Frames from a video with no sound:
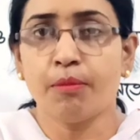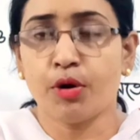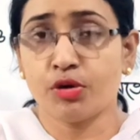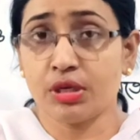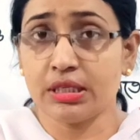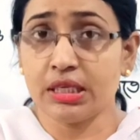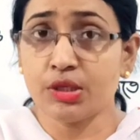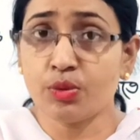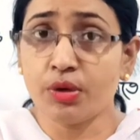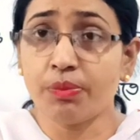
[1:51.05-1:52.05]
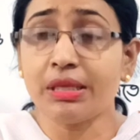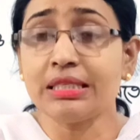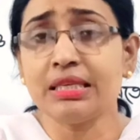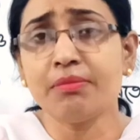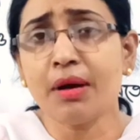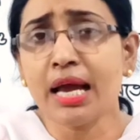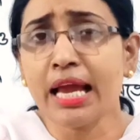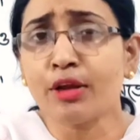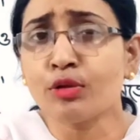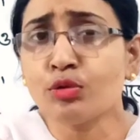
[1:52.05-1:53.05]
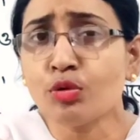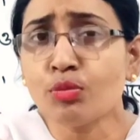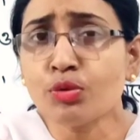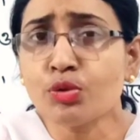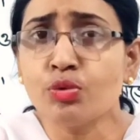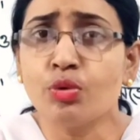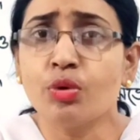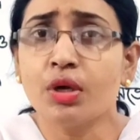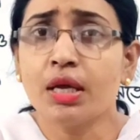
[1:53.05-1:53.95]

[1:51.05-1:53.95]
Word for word: পড়াশোনা শেষ করে ফেলছি বা একদম শুরু